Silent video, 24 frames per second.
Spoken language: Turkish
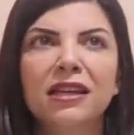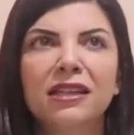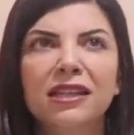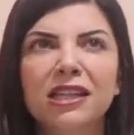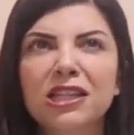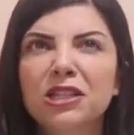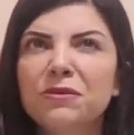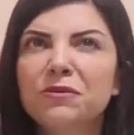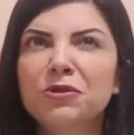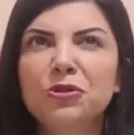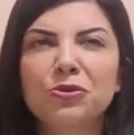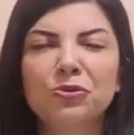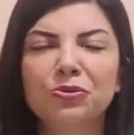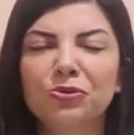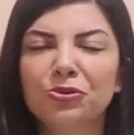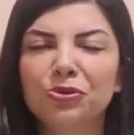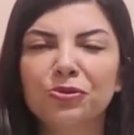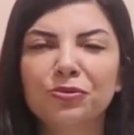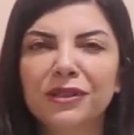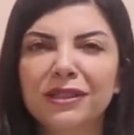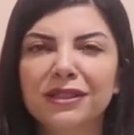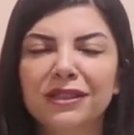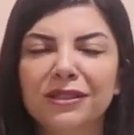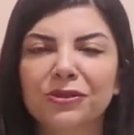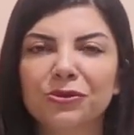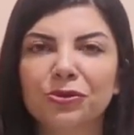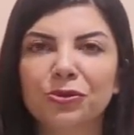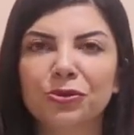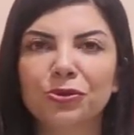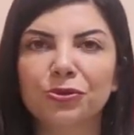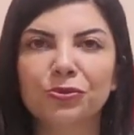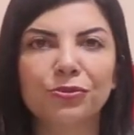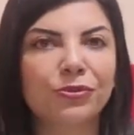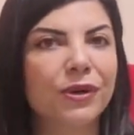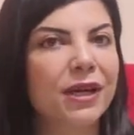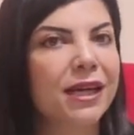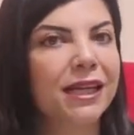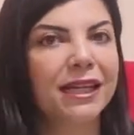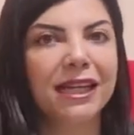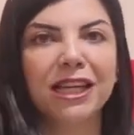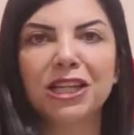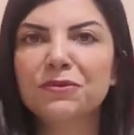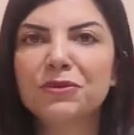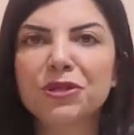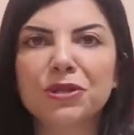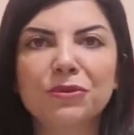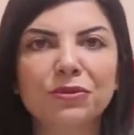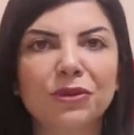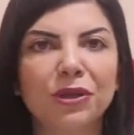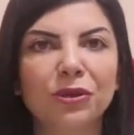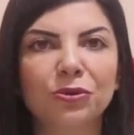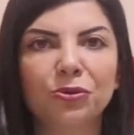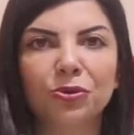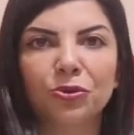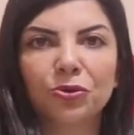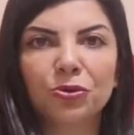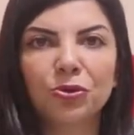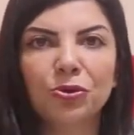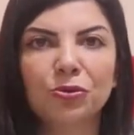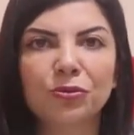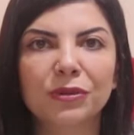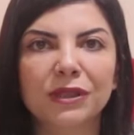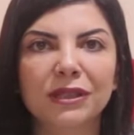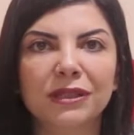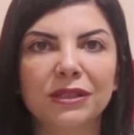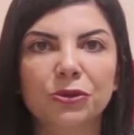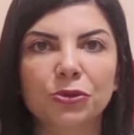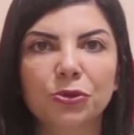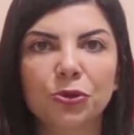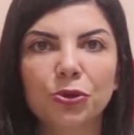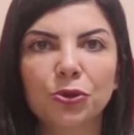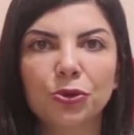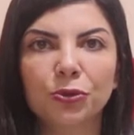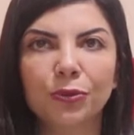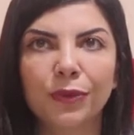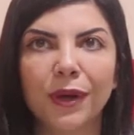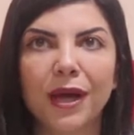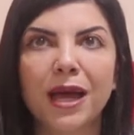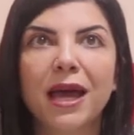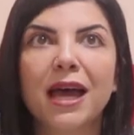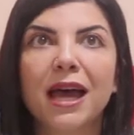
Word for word: Geçmişi unutmak istiyorum. Geçmişimden kurtulmak istiyorum.